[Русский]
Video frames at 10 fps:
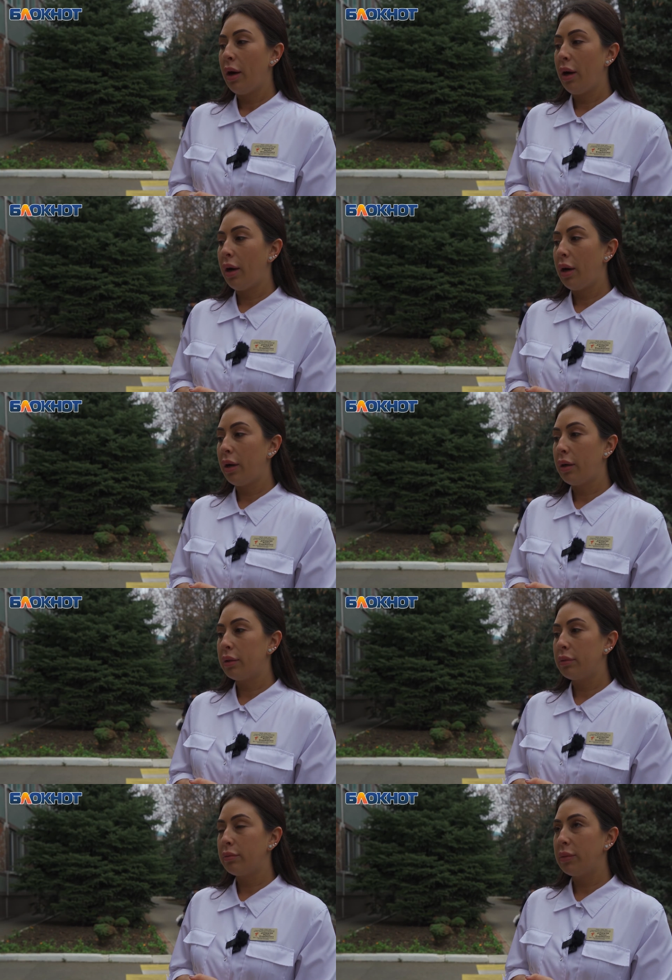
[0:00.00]

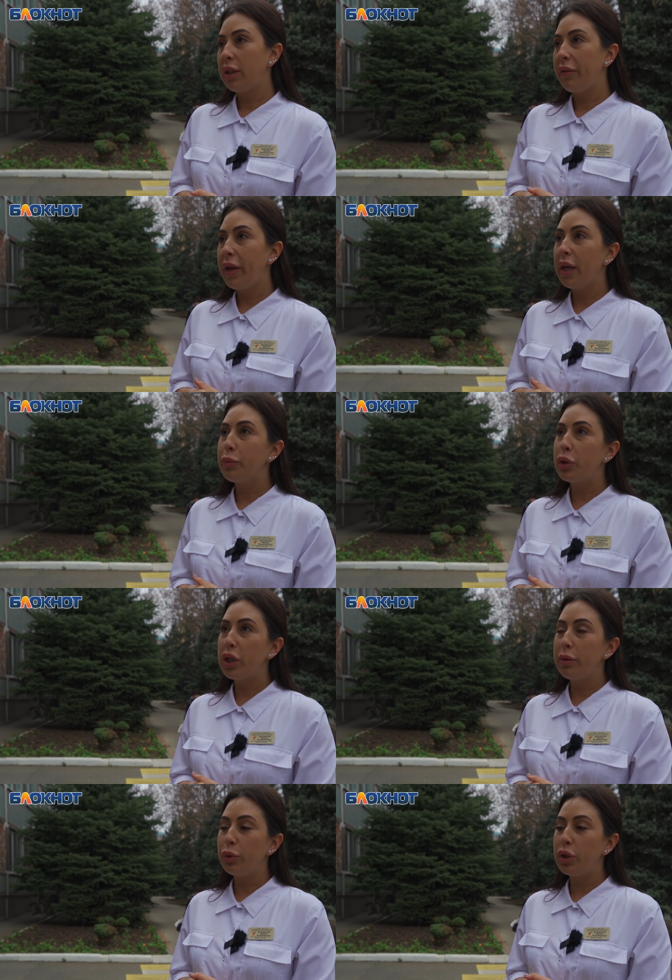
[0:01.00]
А, недоверие к
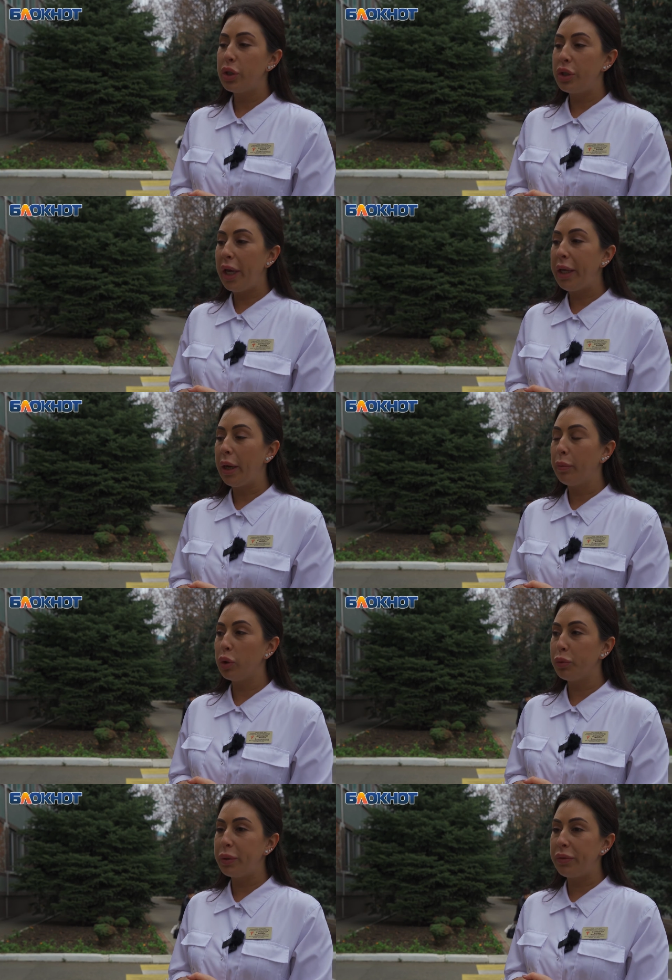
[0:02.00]
бюджетным учреждениям а
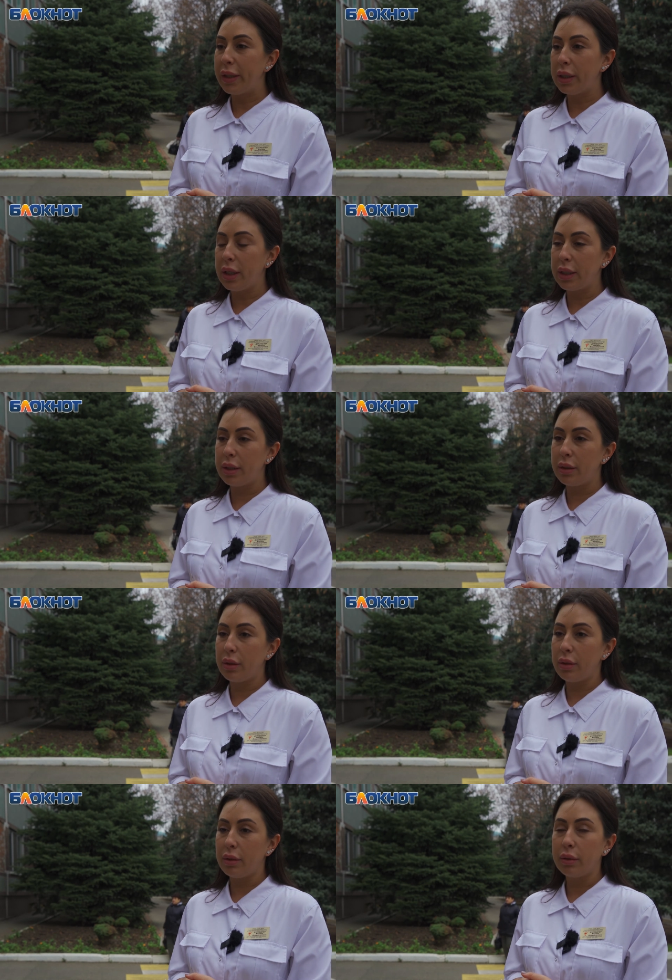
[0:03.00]
может быть связано с
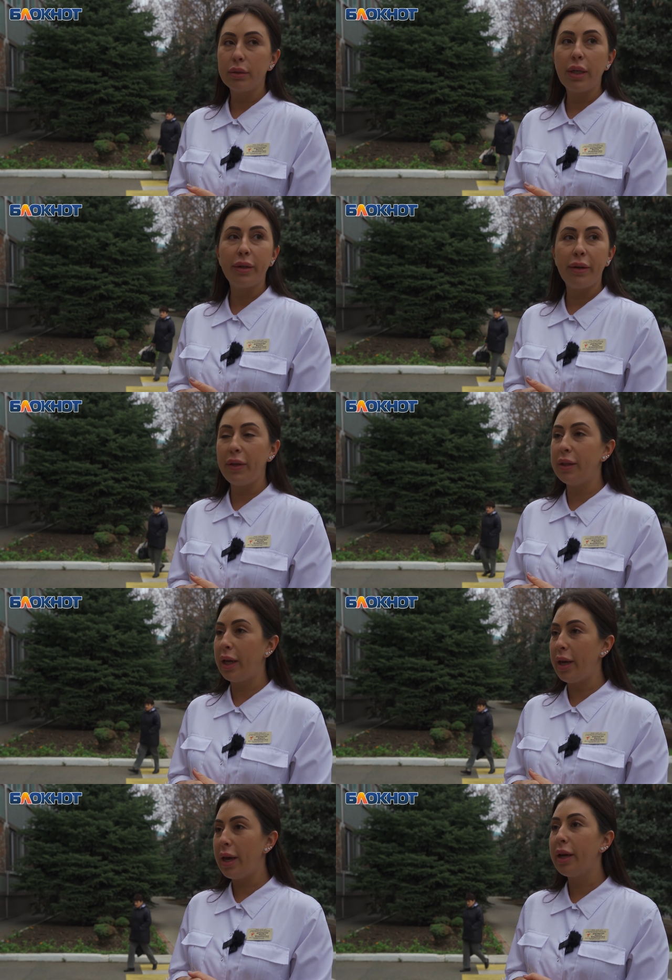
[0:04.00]
э,
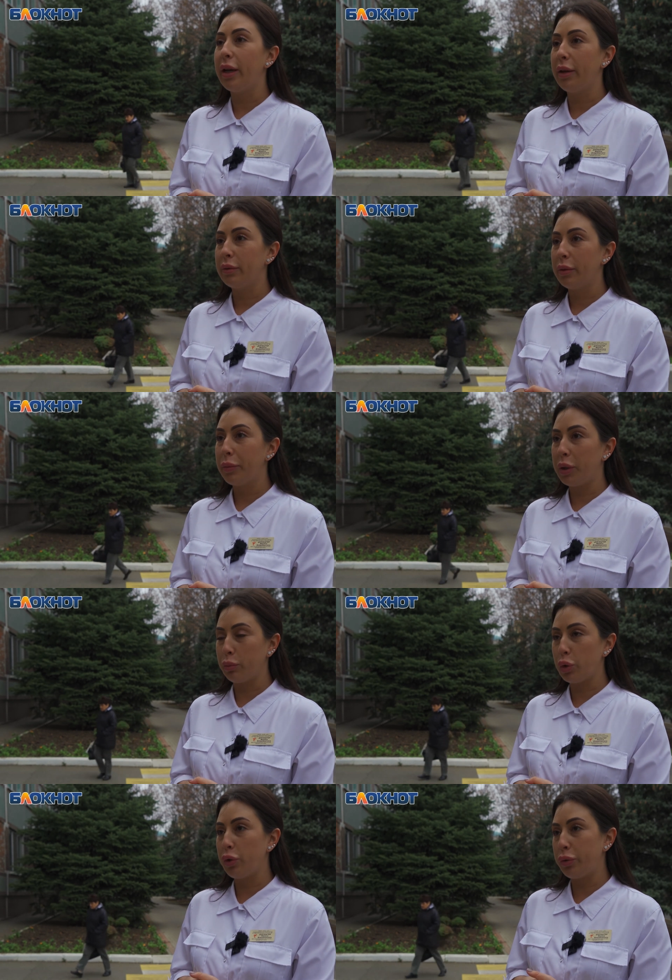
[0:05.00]
ковидной эрой,
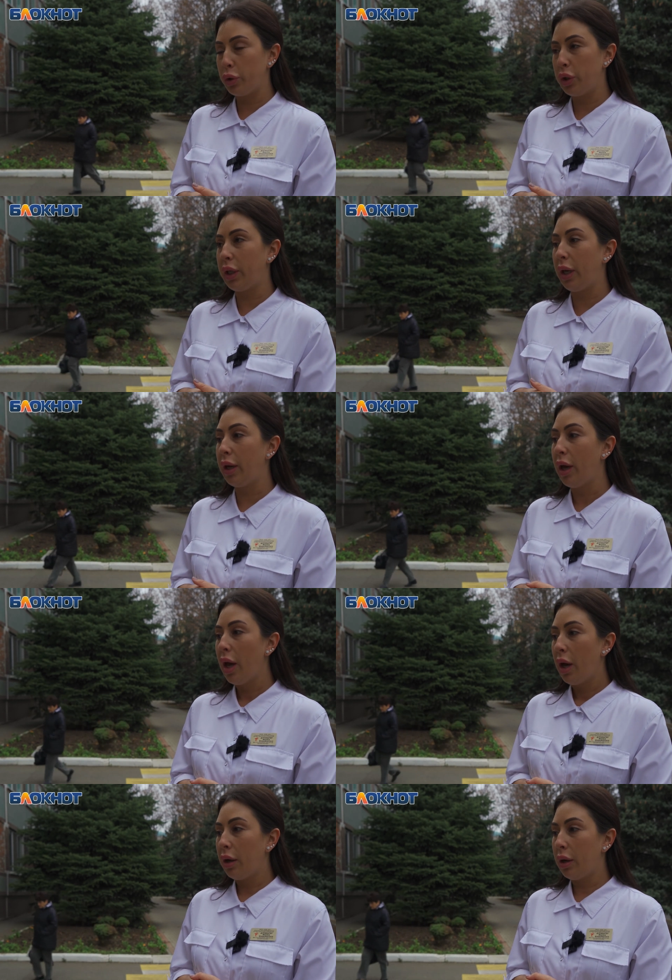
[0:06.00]
потому что все-таки
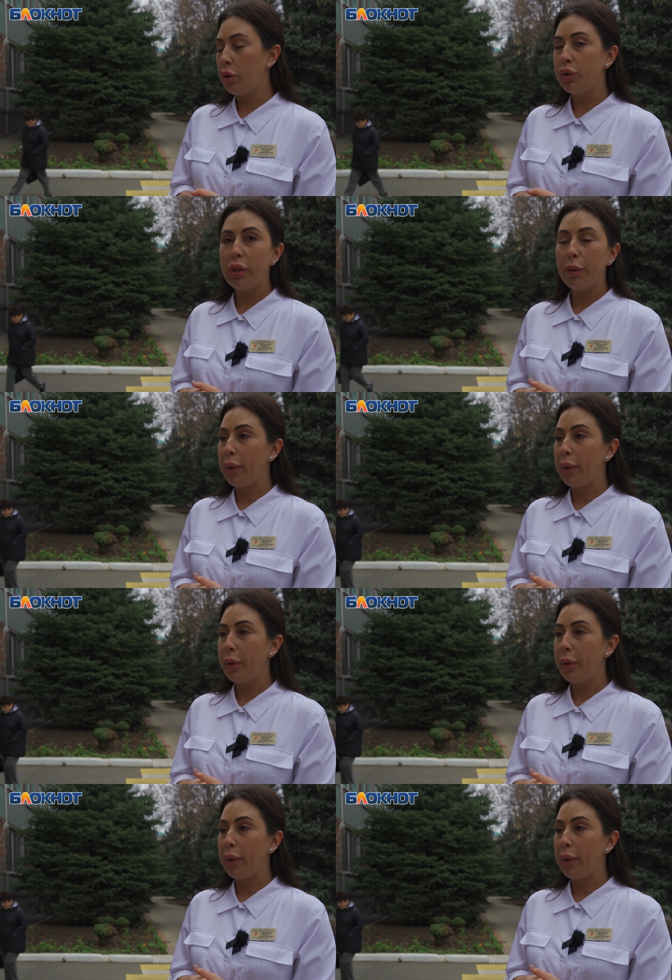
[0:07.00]
э, люди не